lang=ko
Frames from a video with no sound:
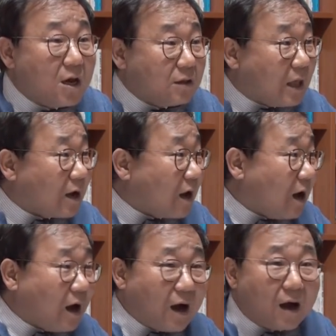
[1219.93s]

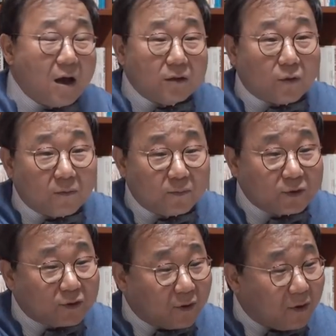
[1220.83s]
내가
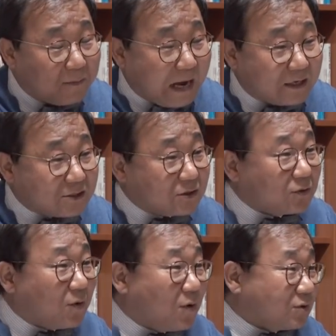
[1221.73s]
논문도 많이
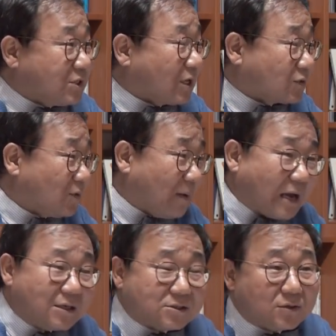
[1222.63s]
쓰고 책도
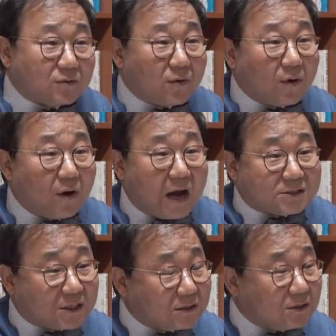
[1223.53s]
많이 쓰고
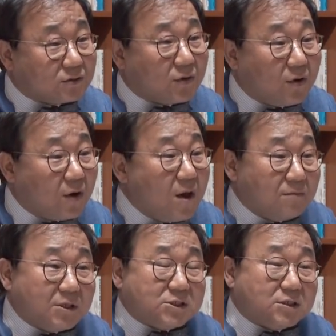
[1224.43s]
학생들도
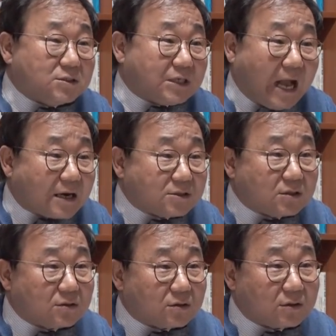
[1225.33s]
미친 듯이
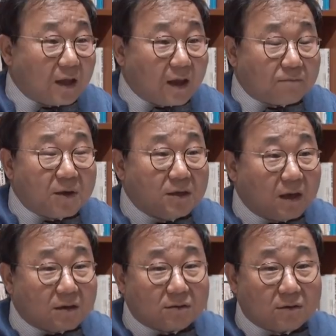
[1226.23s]
가르쳤는데
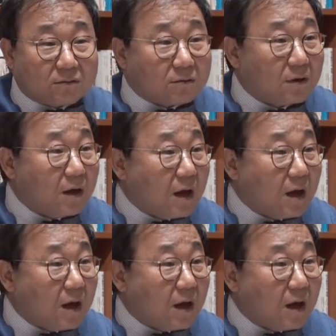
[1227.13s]
핑계는